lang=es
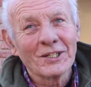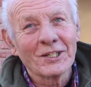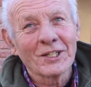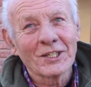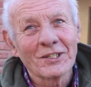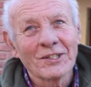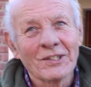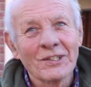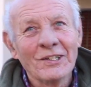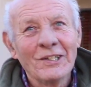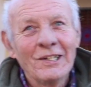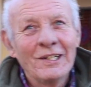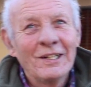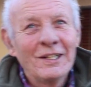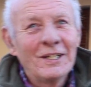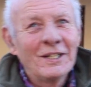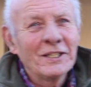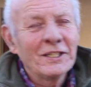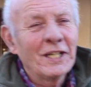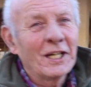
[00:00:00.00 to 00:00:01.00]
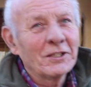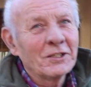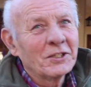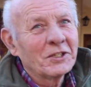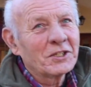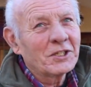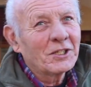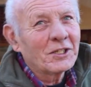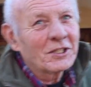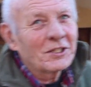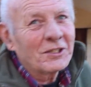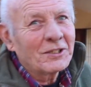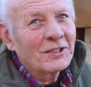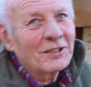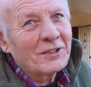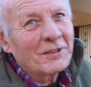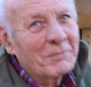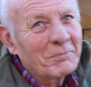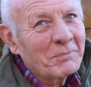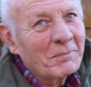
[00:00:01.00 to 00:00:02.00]
Torto. Y a don Torto
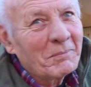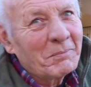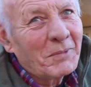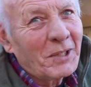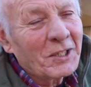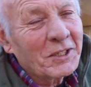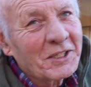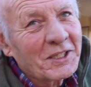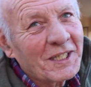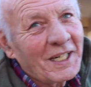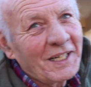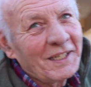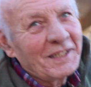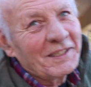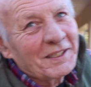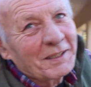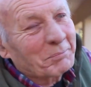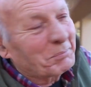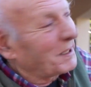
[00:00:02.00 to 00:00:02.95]
lo, mostrarle esa